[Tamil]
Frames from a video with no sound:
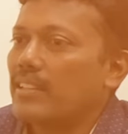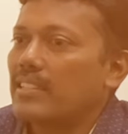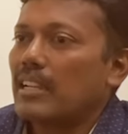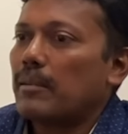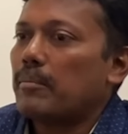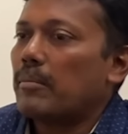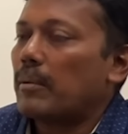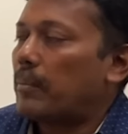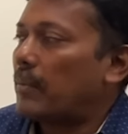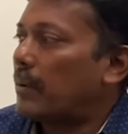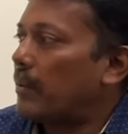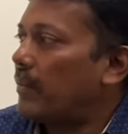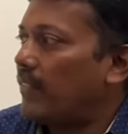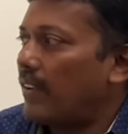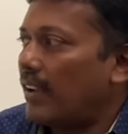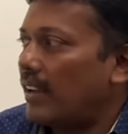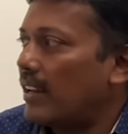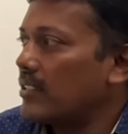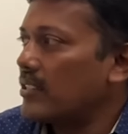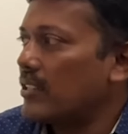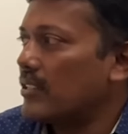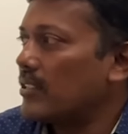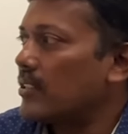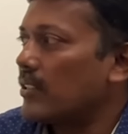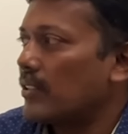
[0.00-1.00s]
எக்ஸாம்பிள் இப்போ நம்ம வேலை
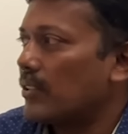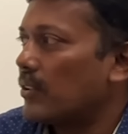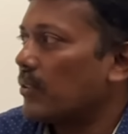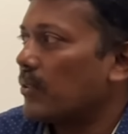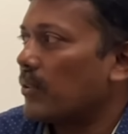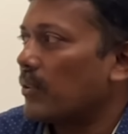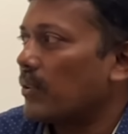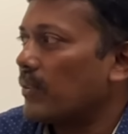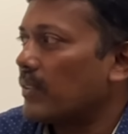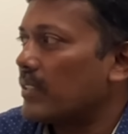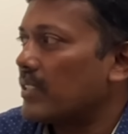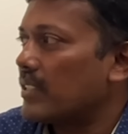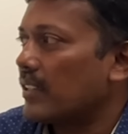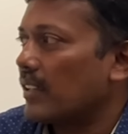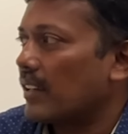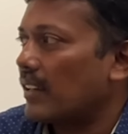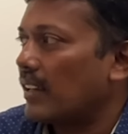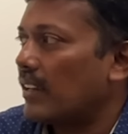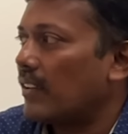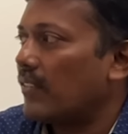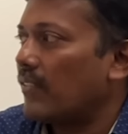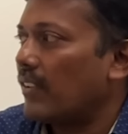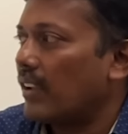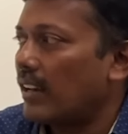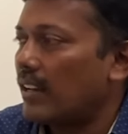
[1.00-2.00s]
செஞ்சுக்கிட்டு இருக்கோம்னு
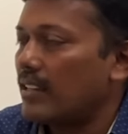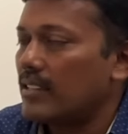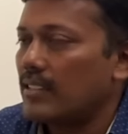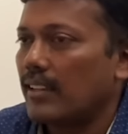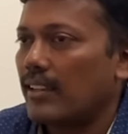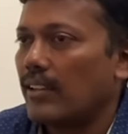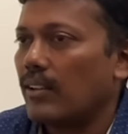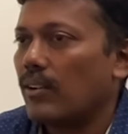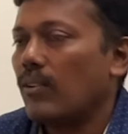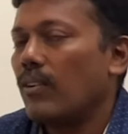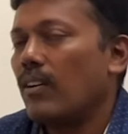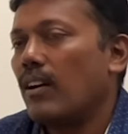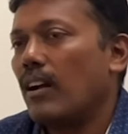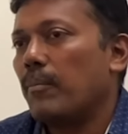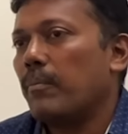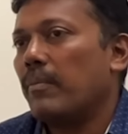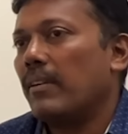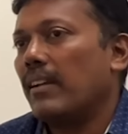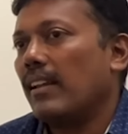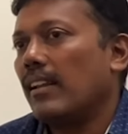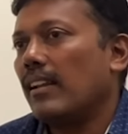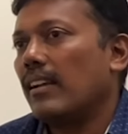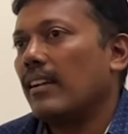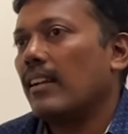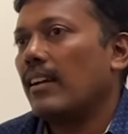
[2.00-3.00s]
வச்சுங்களேன் வேலை செய்கிறோம் அப்படி
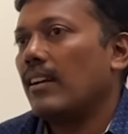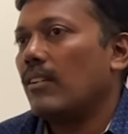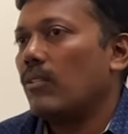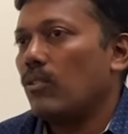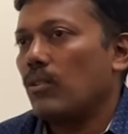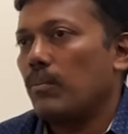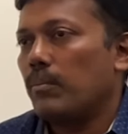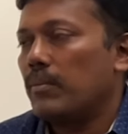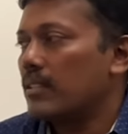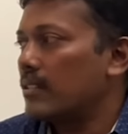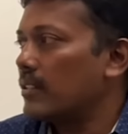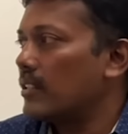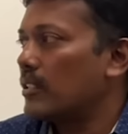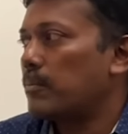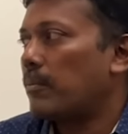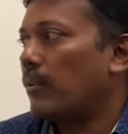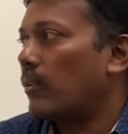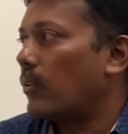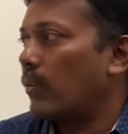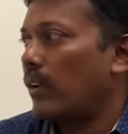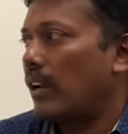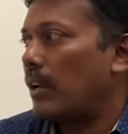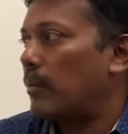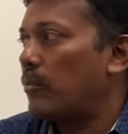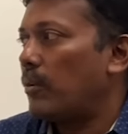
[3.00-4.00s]
இல்லைன்னா ஒரு பிஸ்னஸ்
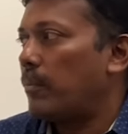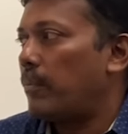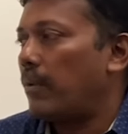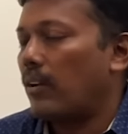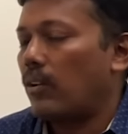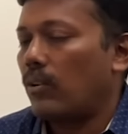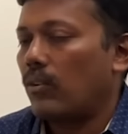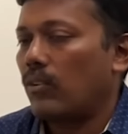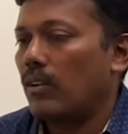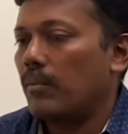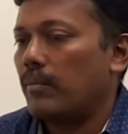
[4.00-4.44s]
பண்ணுறோம் என்னமோ பண்ணுறோம்